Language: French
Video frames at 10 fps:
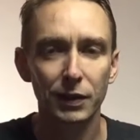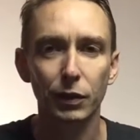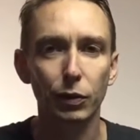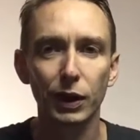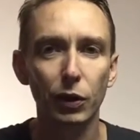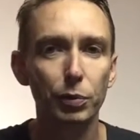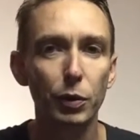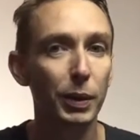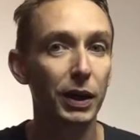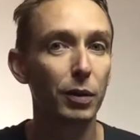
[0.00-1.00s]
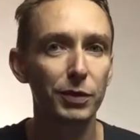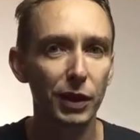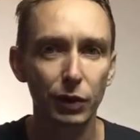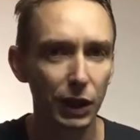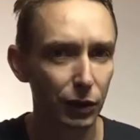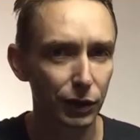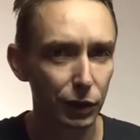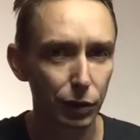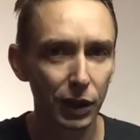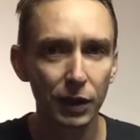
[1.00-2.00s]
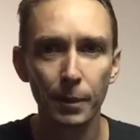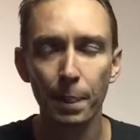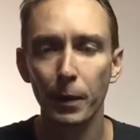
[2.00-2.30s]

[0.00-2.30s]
On n'adopte pas comme ça en claquant des doigts.